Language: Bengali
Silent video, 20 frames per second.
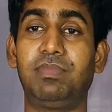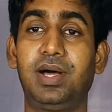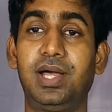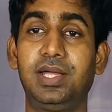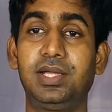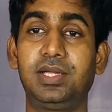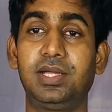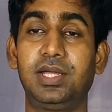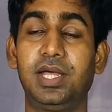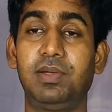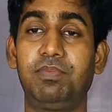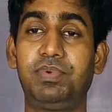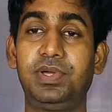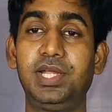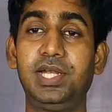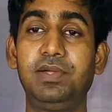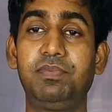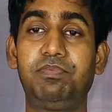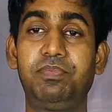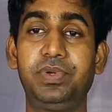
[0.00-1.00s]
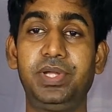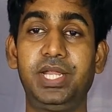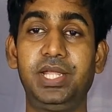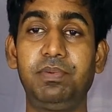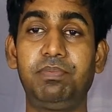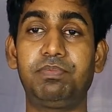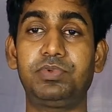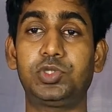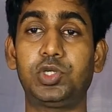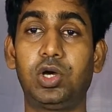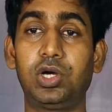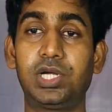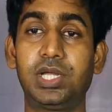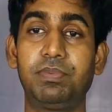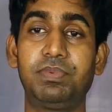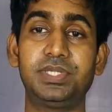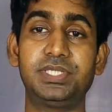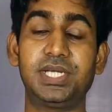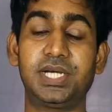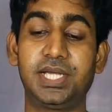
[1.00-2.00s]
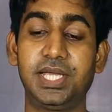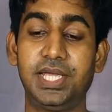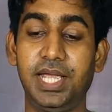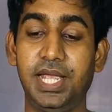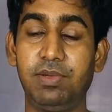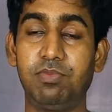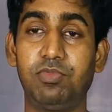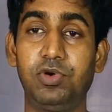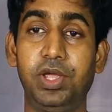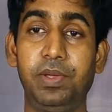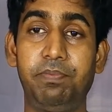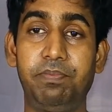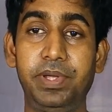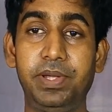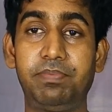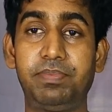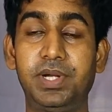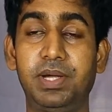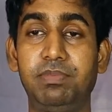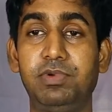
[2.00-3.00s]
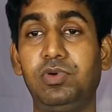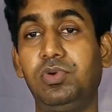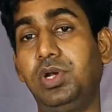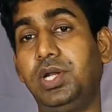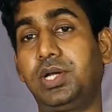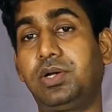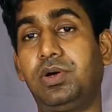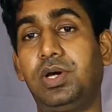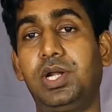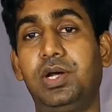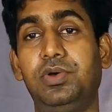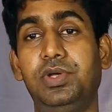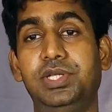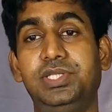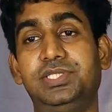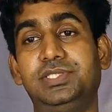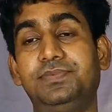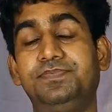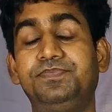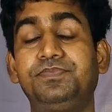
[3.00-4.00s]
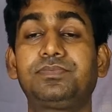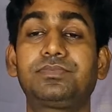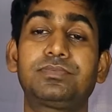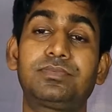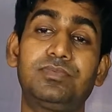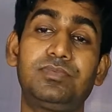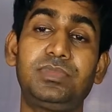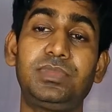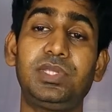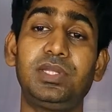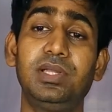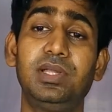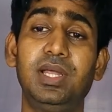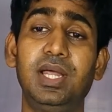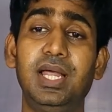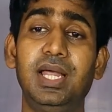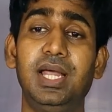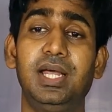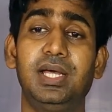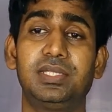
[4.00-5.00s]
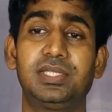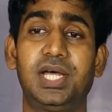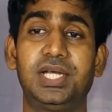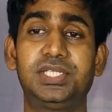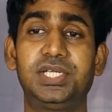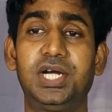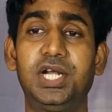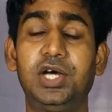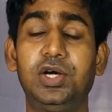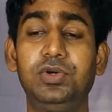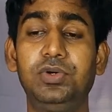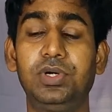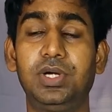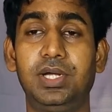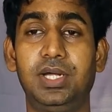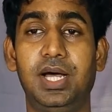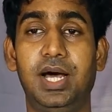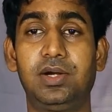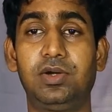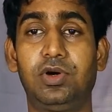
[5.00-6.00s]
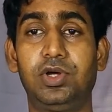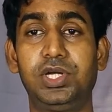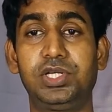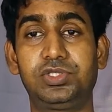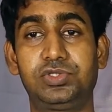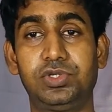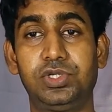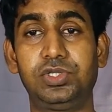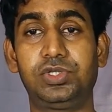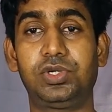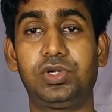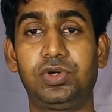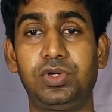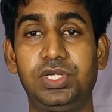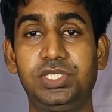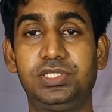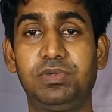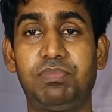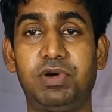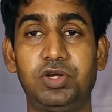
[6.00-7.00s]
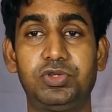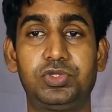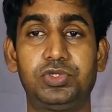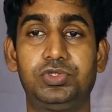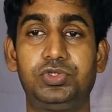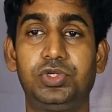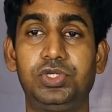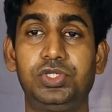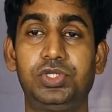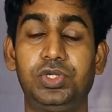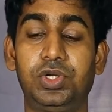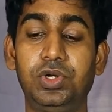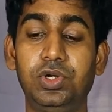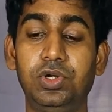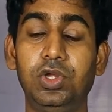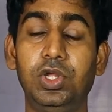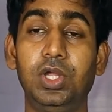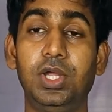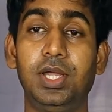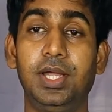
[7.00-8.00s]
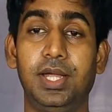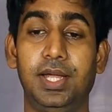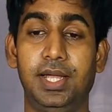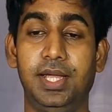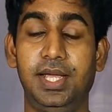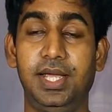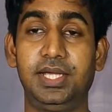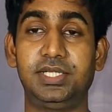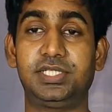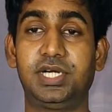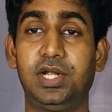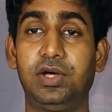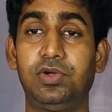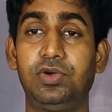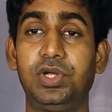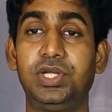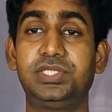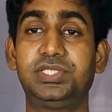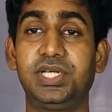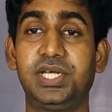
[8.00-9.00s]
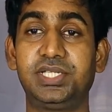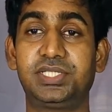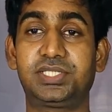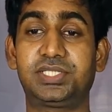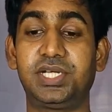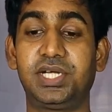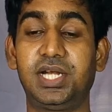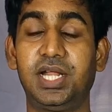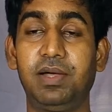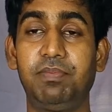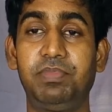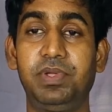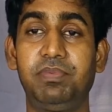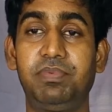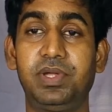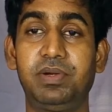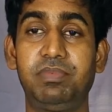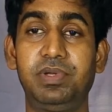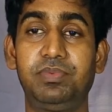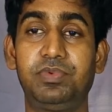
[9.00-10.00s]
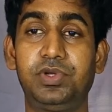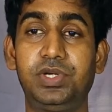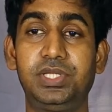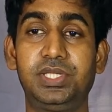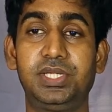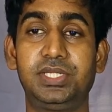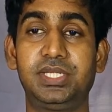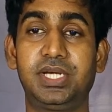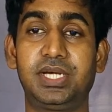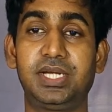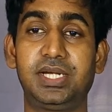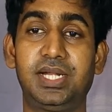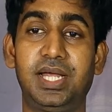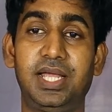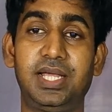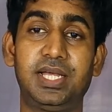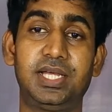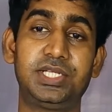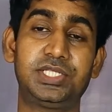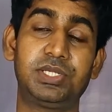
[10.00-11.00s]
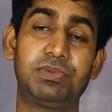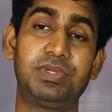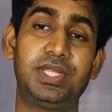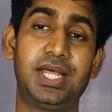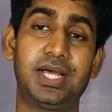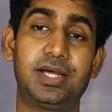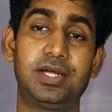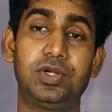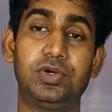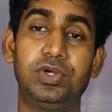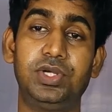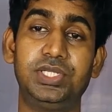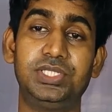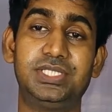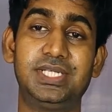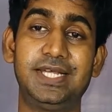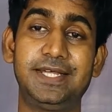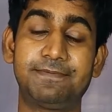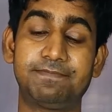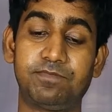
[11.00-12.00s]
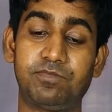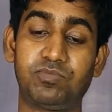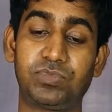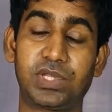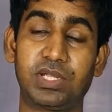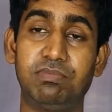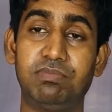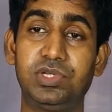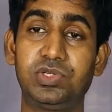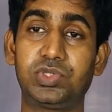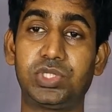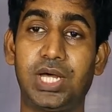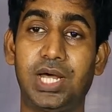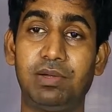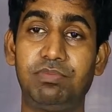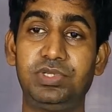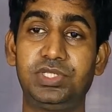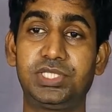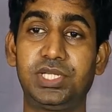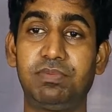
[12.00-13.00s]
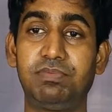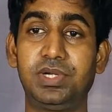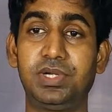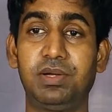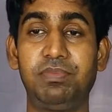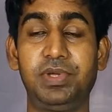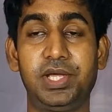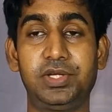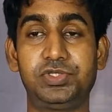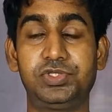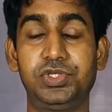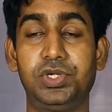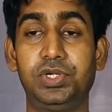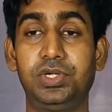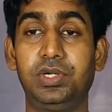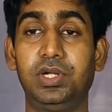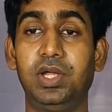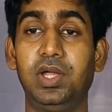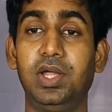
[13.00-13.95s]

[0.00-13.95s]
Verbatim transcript: মাইক ফিলিপ পিরিপ সংক্ষেপে যাকে এই বইয়ে পিপ নামে উল্লেখ করা হয়েছে তাছাড়াও আরও অনেক চরিত্র রয়েছে পার্শ্ব চরিত্র এছাড়াও রয়েছে স্টেলা পিপের বিপরীতে যাকে নায়িকা হিসেবে দেখানো হয়েছে মিস হাবিসাম নামে একজন